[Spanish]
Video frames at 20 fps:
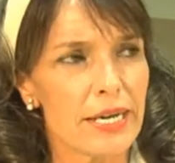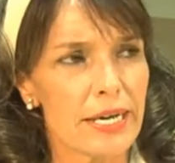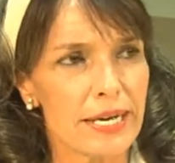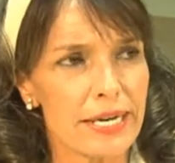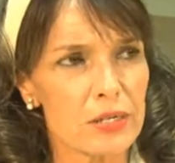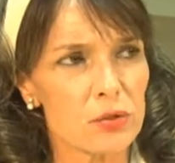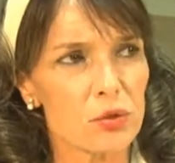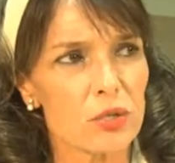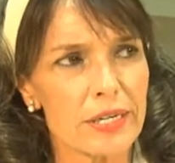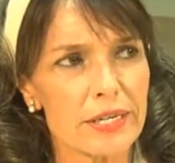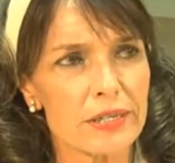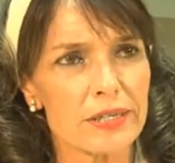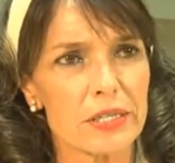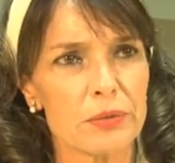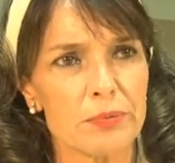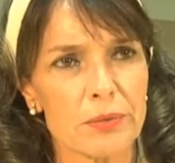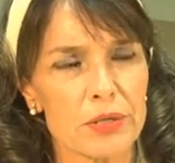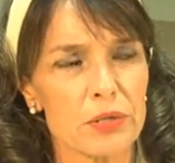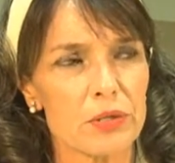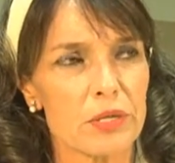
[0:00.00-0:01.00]
la historia de tres
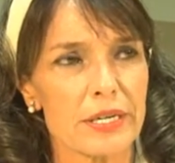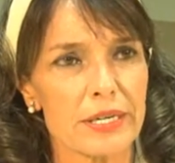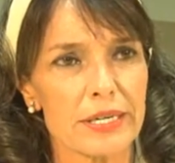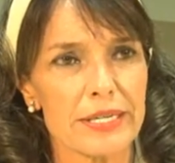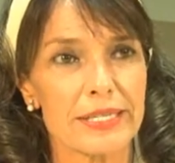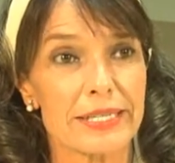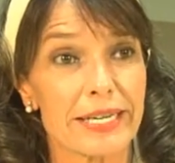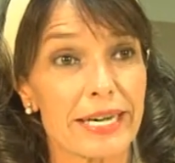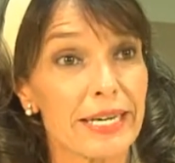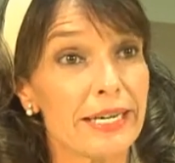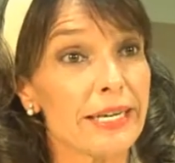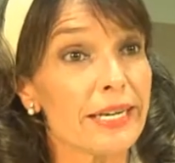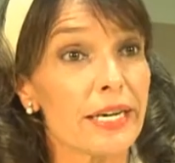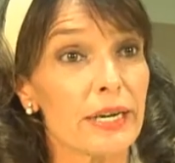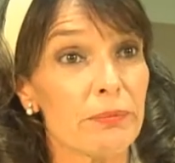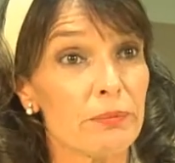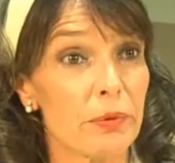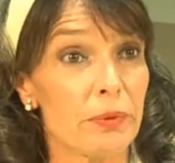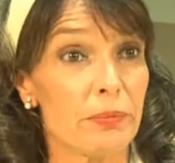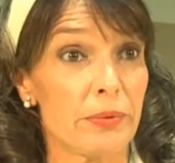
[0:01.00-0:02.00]
personajes que
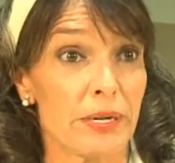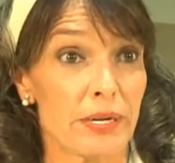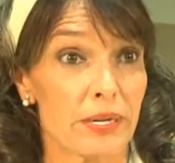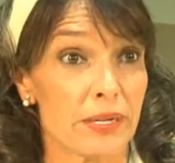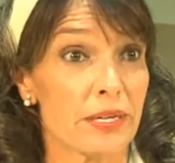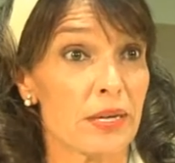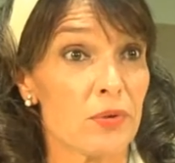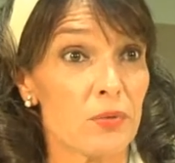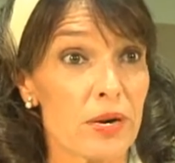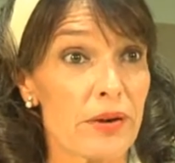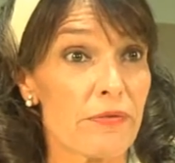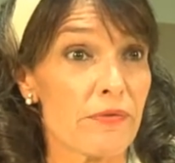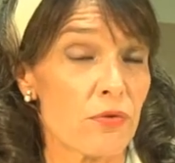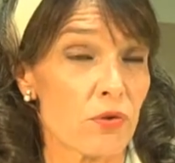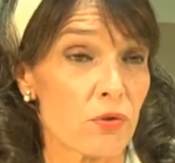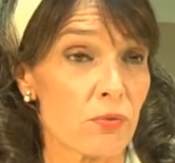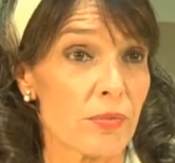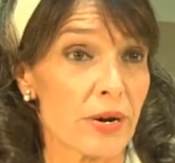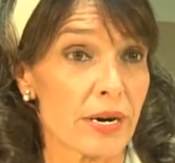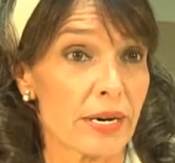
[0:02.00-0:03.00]
eligen vivir de una
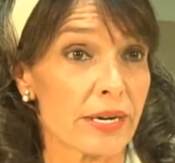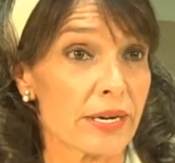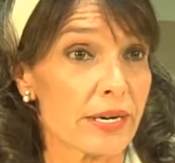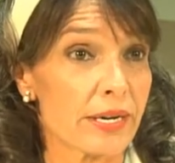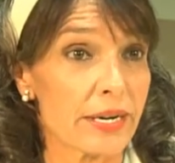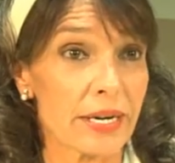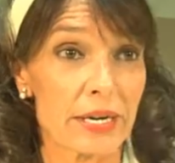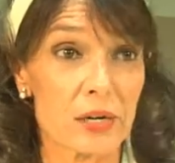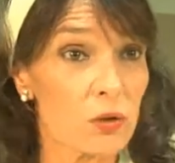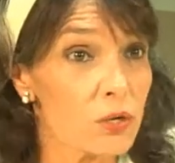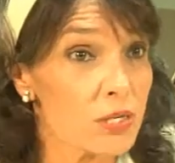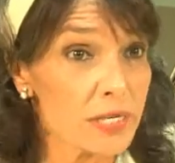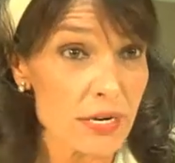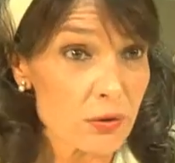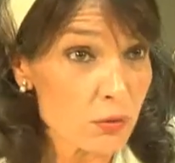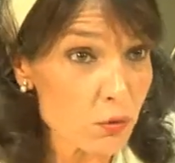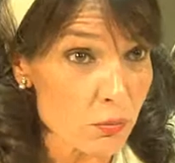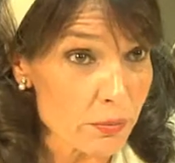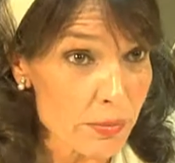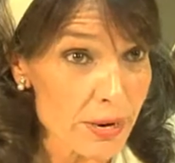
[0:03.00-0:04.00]
forma que no es la
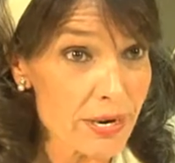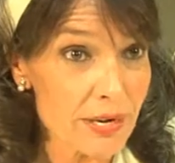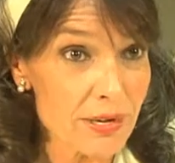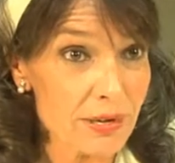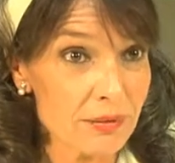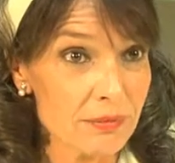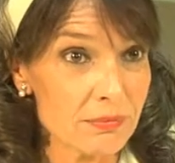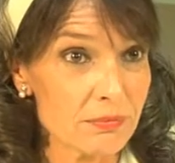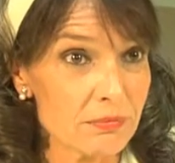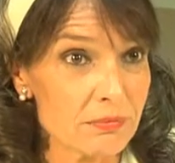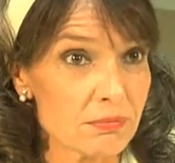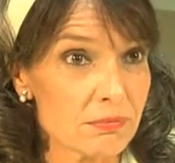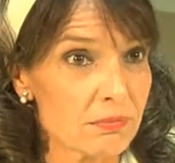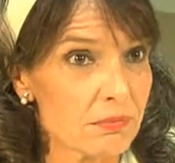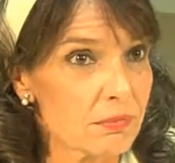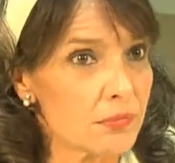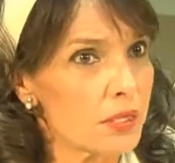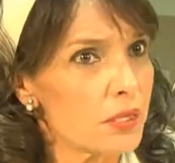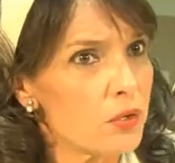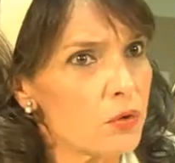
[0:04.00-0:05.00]
normal
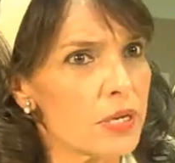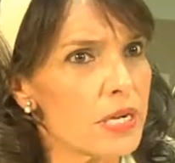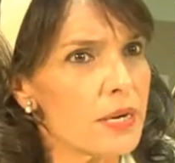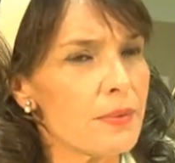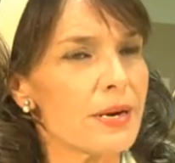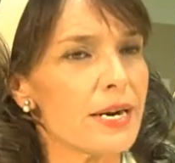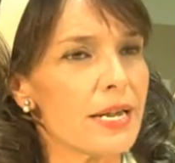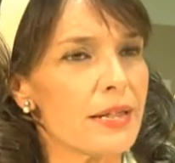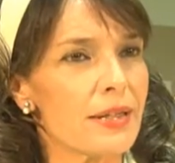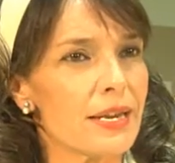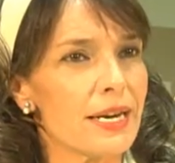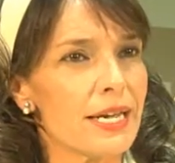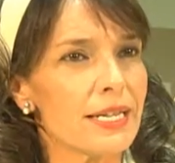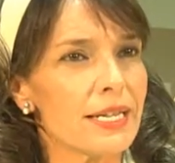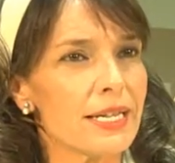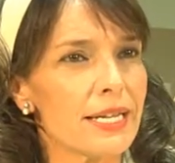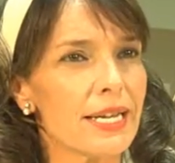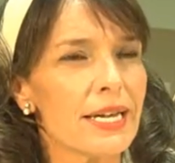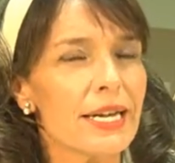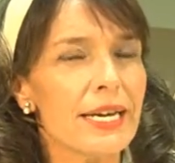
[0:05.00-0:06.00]
y lo llevan
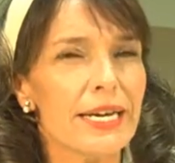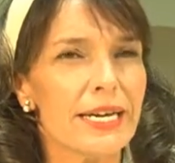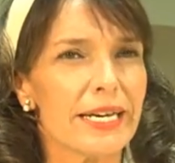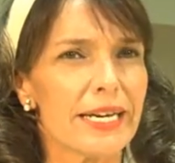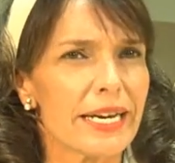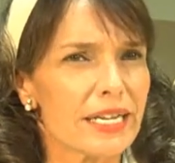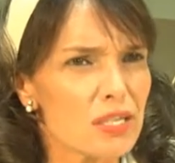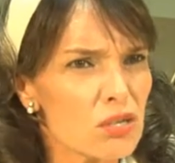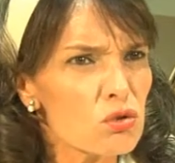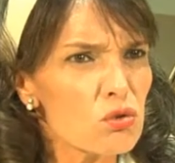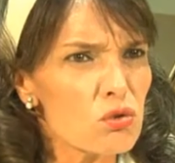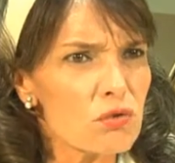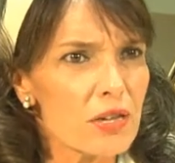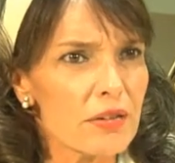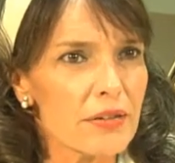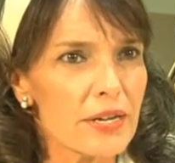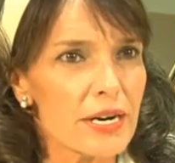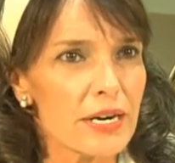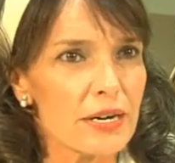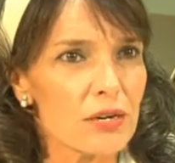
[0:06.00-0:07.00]
adelante y que eso
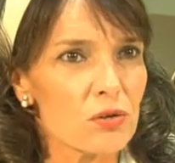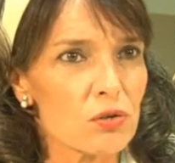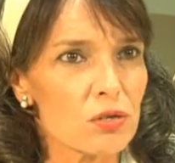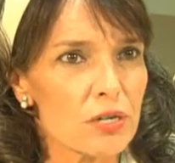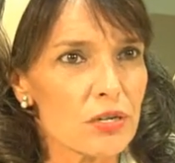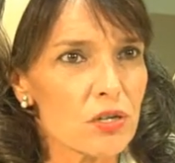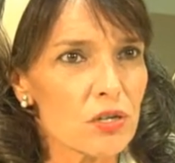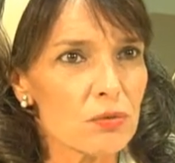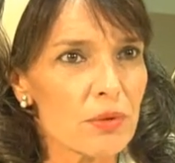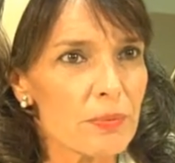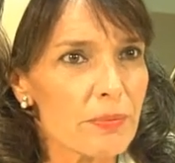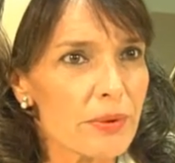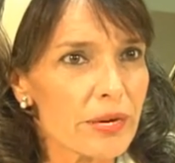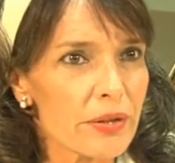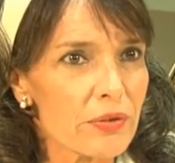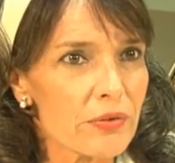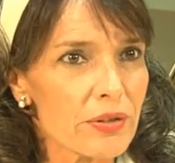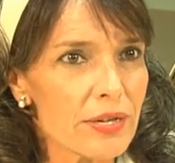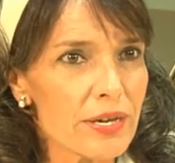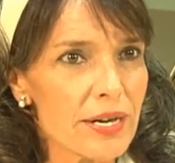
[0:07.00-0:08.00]
sucediera en esos años me
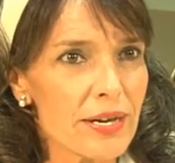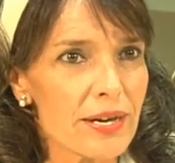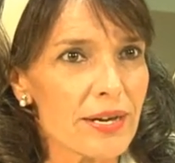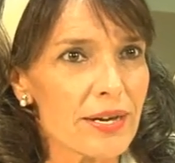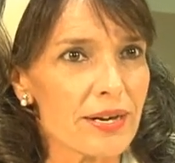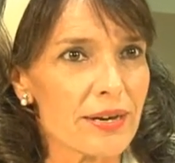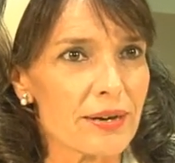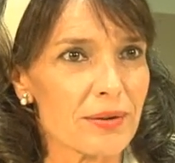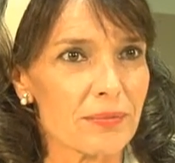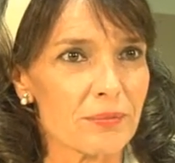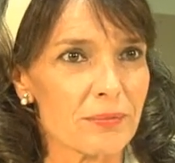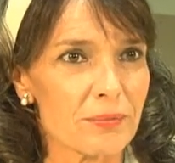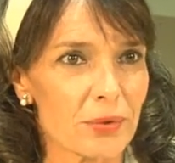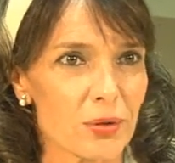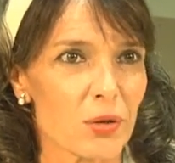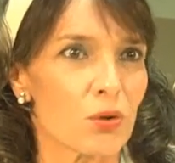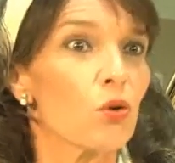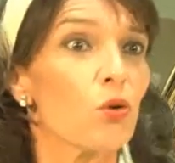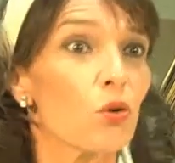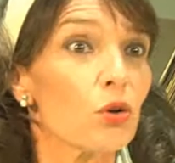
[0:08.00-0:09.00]
parecía,
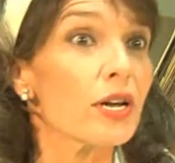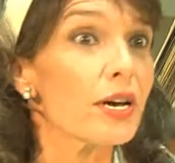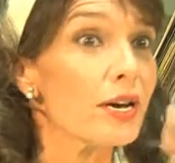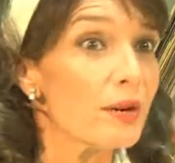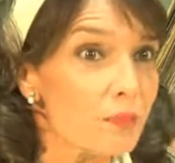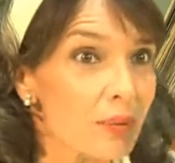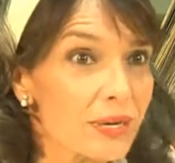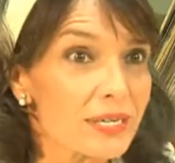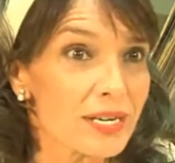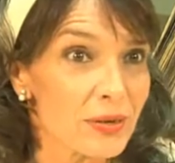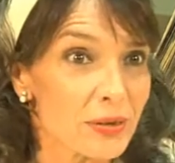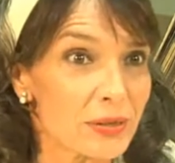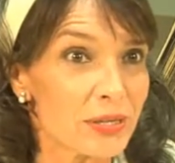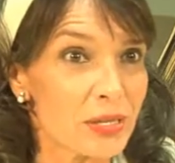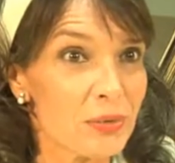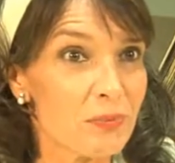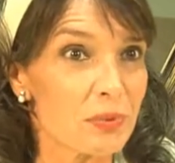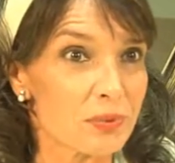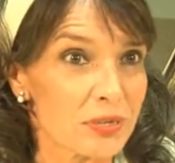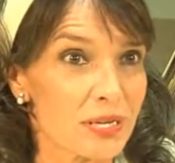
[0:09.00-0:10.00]
porque luego ya han pasado el
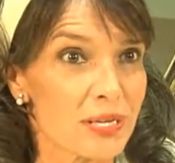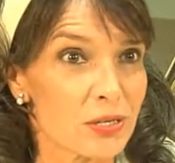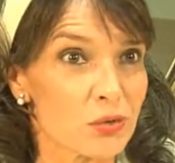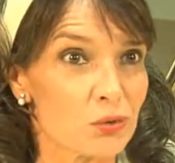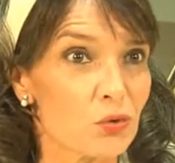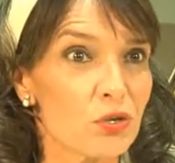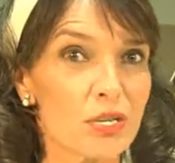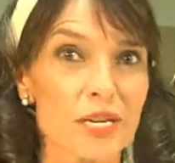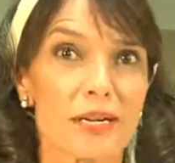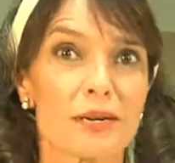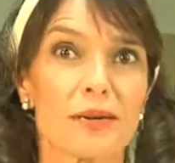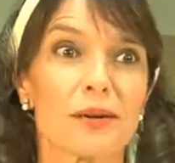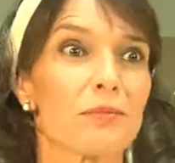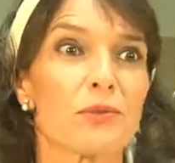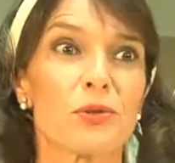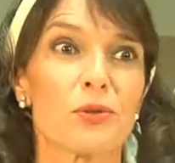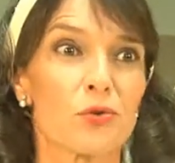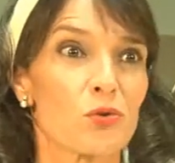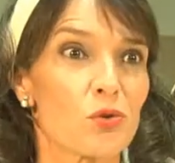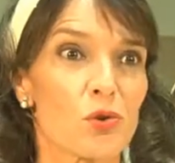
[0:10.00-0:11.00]
tiempo, ha pasado la historia, ha
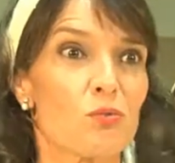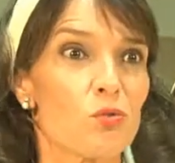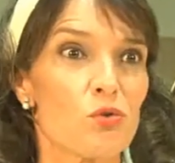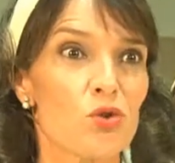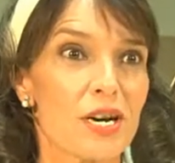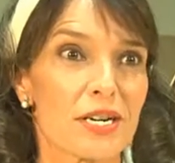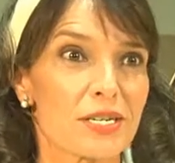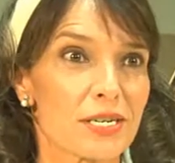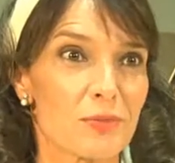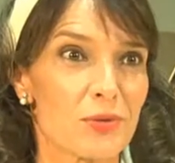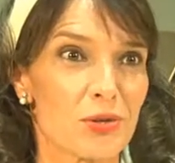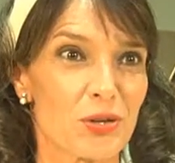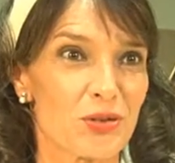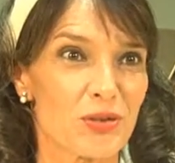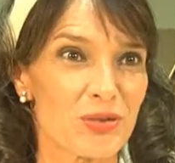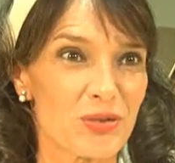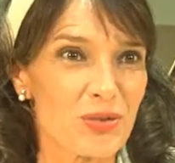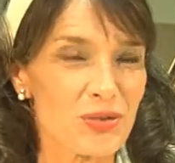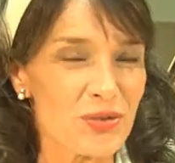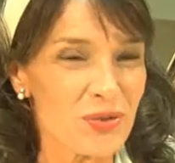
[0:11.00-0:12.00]
habido comunas, ha habido
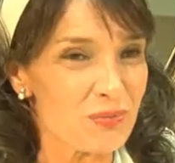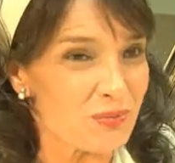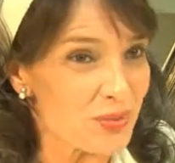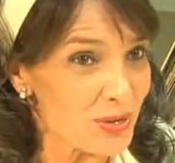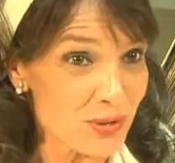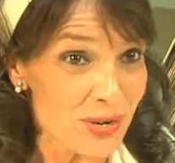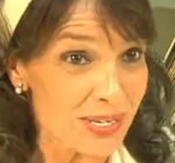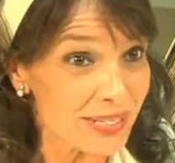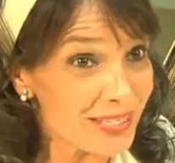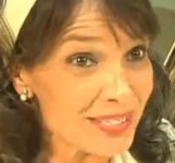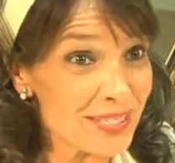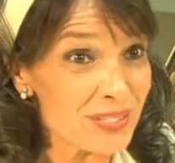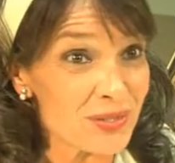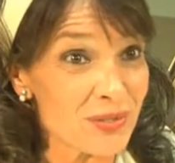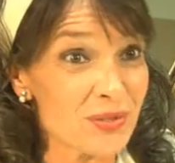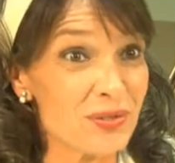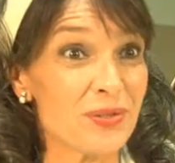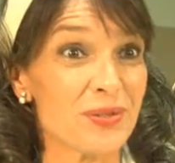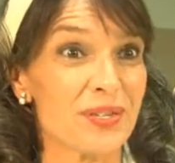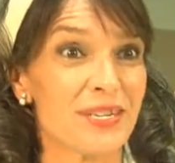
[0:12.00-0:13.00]
de todo, pero antes
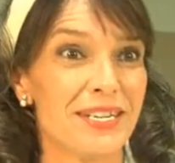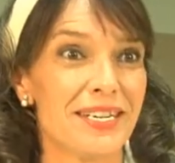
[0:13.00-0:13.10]
no.